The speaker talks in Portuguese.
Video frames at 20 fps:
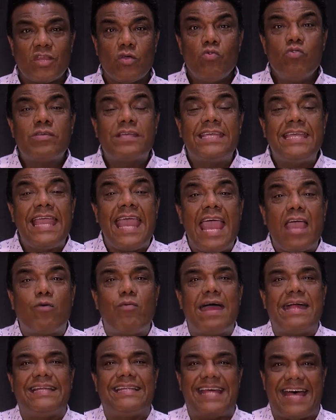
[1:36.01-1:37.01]
O que é
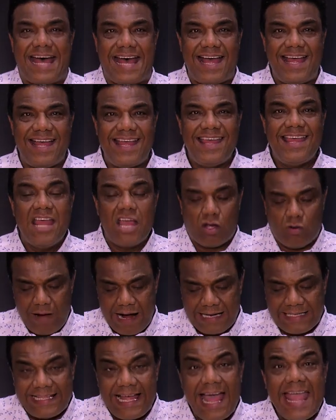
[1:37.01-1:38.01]
guardar?
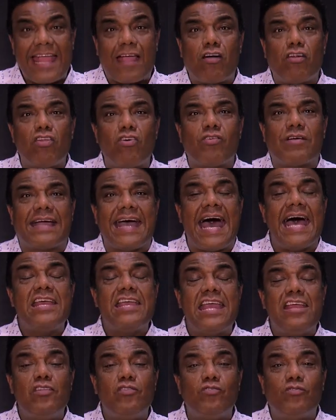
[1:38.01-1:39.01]
Guardar é
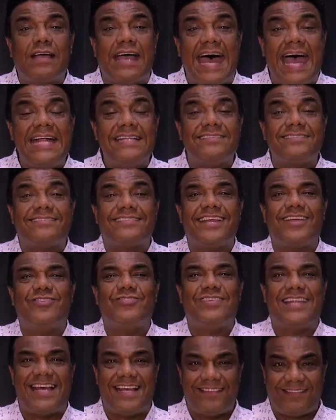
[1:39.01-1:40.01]
colocar em lugar de
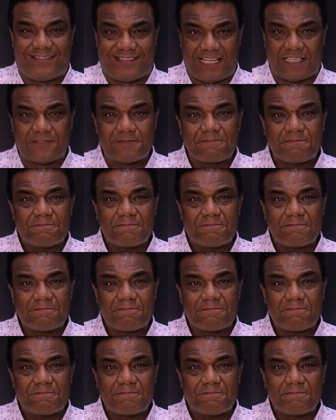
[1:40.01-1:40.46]
segurança.